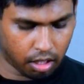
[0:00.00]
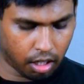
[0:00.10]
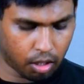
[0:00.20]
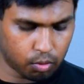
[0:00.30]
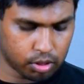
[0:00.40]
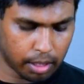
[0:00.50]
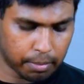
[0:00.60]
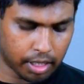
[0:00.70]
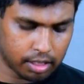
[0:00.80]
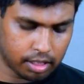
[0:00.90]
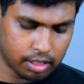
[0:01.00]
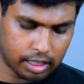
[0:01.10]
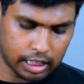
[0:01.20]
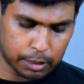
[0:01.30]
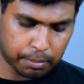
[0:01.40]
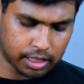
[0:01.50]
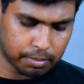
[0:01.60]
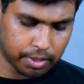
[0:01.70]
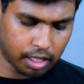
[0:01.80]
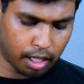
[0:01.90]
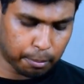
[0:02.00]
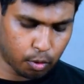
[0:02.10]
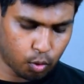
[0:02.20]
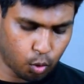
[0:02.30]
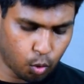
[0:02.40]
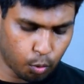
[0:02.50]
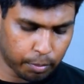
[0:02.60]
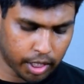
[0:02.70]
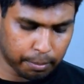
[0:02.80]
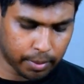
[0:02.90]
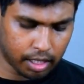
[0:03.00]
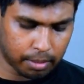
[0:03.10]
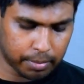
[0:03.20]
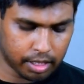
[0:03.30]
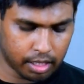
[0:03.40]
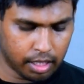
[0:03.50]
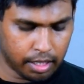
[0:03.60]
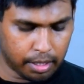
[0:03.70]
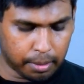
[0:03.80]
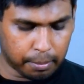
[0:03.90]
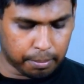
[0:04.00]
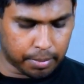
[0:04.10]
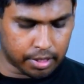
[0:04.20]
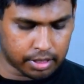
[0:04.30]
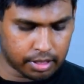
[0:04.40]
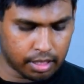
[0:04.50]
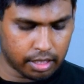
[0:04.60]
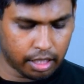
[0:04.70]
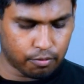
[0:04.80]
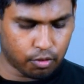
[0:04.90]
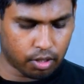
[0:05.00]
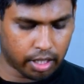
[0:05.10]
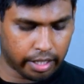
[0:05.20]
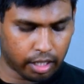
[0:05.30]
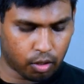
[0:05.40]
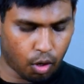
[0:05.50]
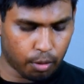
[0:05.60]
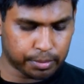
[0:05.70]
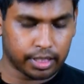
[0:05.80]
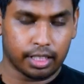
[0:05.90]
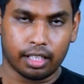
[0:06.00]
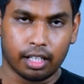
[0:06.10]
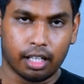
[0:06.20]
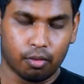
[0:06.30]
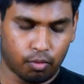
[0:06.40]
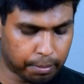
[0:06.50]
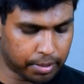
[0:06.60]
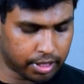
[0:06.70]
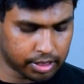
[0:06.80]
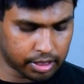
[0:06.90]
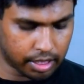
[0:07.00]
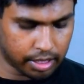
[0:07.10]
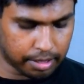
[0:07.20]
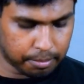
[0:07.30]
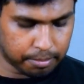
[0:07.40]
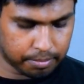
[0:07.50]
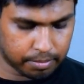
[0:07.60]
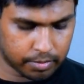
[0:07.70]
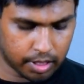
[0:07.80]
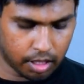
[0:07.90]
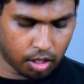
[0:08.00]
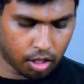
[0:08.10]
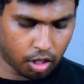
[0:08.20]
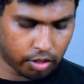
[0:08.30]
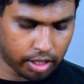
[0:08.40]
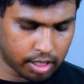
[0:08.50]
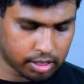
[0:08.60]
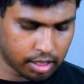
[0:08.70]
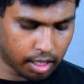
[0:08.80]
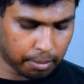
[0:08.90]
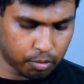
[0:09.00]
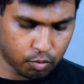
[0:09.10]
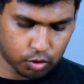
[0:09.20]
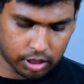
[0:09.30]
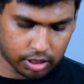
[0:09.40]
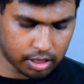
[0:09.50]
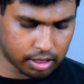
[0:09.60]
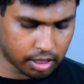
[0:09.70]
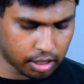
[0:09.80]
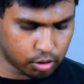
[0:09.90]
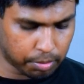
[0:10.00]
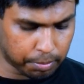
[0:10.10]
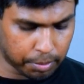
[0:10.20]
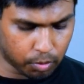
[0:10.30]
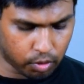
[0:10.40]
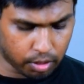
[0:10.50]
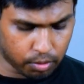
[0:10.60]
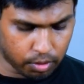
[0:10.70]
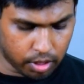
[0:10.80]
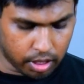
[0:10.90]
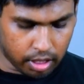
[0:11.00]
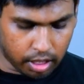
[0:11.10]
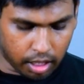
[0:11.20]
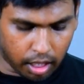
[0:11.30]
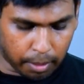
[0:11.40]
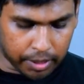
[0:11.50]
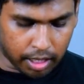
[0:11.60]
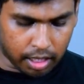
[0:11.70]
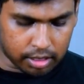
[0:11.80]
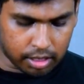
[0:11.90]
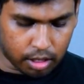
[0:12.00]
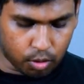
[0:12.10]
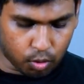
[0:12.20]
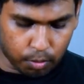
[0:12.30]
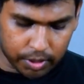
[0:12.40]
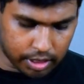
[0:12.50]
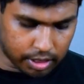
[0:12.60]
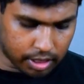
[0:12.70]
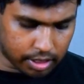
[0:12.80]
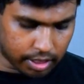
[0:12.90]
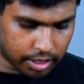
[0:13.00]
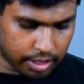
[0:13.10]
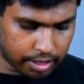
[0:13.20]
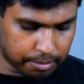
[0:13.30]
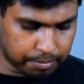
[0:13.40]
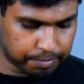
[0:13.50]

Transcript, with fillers: और उसके बाद इस पेज में आपको होम के बगल में पर्सनल इन्फो का एक ऑप्शन दिख रहा है वहाँ पर टच करिए और यहाँ से आप वो चीज़ कर सकते हैं जो भी मैं बोल रहा हूँ आप यहाँ से लोगो भी चेंज कर सकते हैं